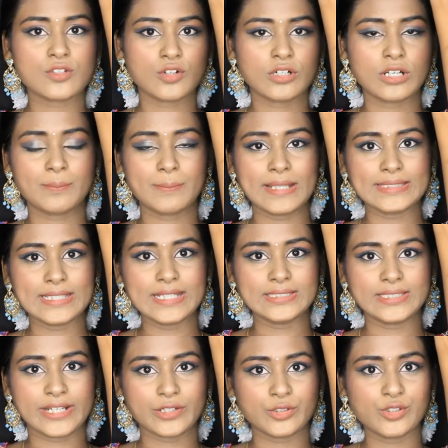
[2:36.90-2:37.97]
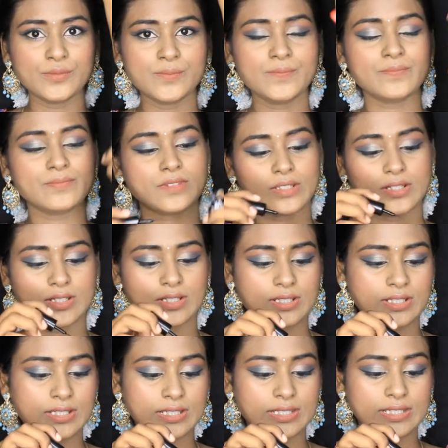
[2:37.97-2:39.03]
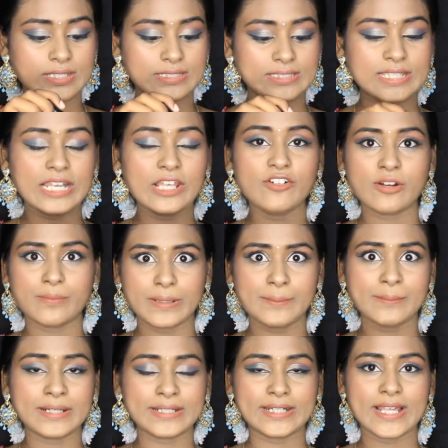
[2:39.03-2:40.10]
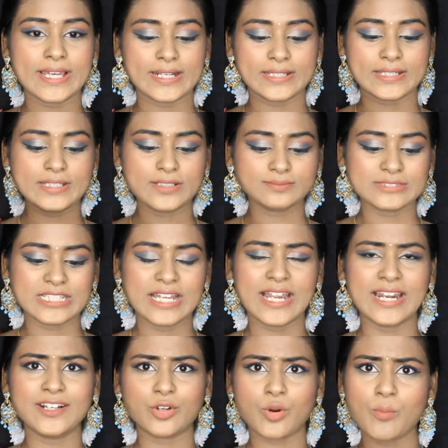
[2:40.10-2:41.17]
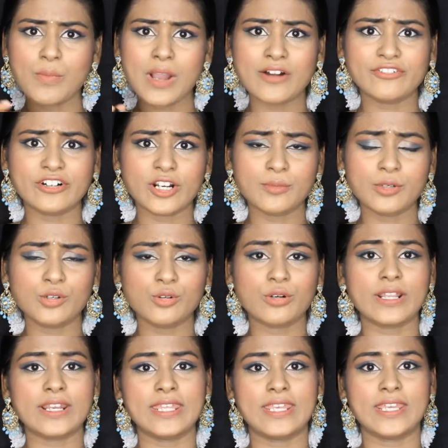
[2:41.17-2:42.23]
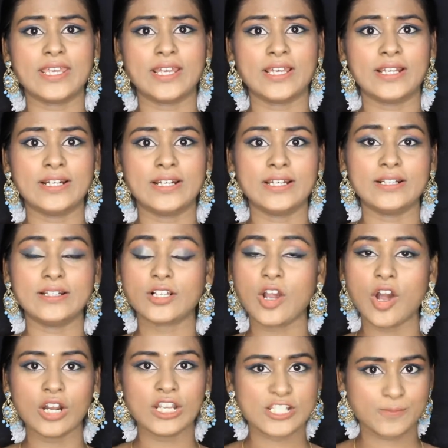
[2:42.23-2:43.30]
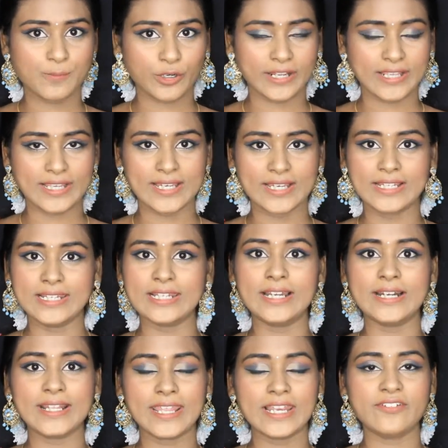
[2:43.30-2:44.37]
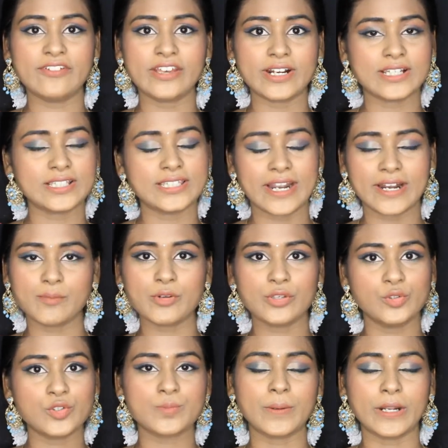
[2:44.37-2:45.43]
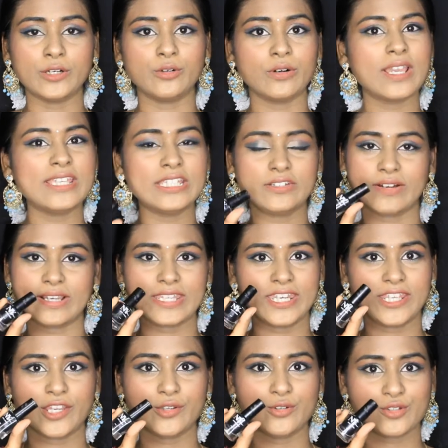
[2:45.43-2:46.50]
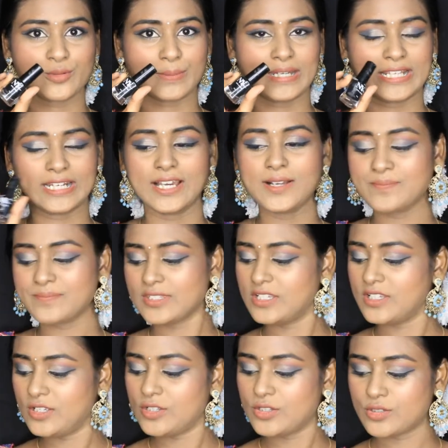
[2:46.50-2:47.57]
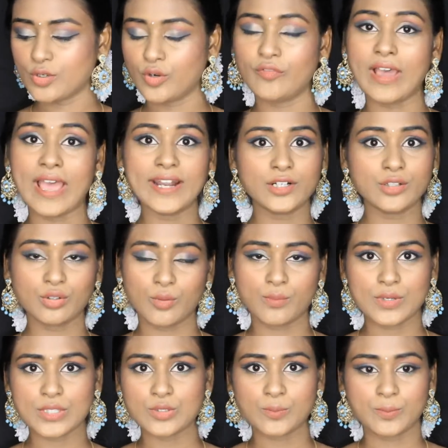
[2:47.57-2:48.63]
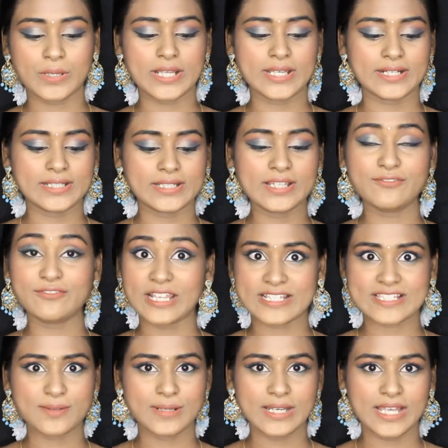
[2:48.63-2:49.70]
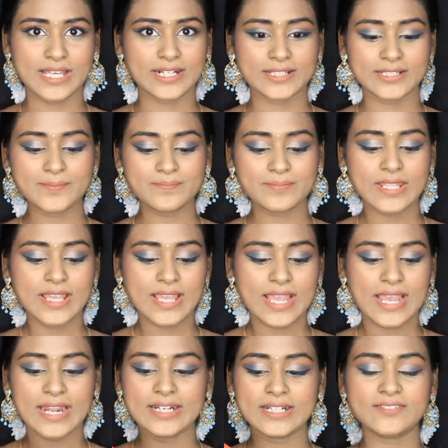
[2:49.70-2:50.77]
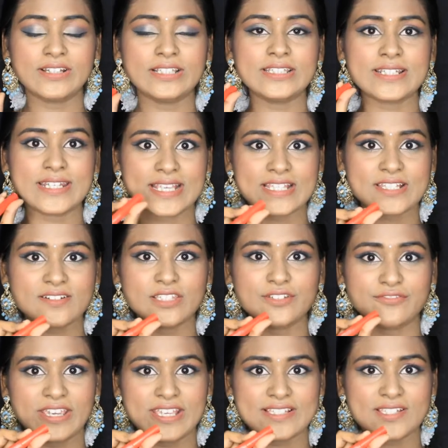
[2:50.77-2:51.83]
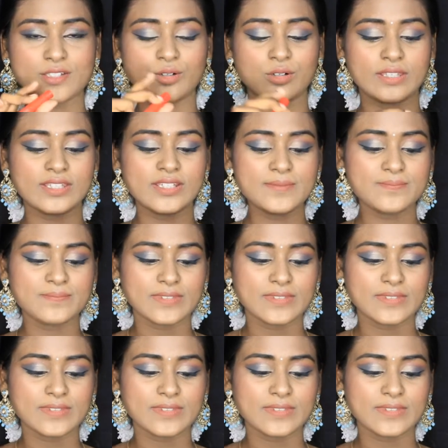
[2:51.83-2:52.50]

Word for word: ஸோ உங்களுக்கு பார்த்தாலே தெரியும் இந்த அளவுக்கு பிக்மெண்டடாக இருக்குது அண்ட் ரொம்ப அஃபோர்டபுளும் கூட நீங்கள் காலேஜ் போகிறீங்க இல்லை டெய்லி வியருக்கு தினமும் யூஸ் பண்ணணுன்னா இது வாங்கி நீங்கள் யூஸ் பண்ணிக்கலாம் ஸோ வேண்டும் ரொம்ப சூப்பராக இருக்குது ஃப்ளெக்சிபிளாக இருக்குது அண்டு வந்து நெக்ஸ்ட் வந்து ஃபேஸஸ் ஓடுது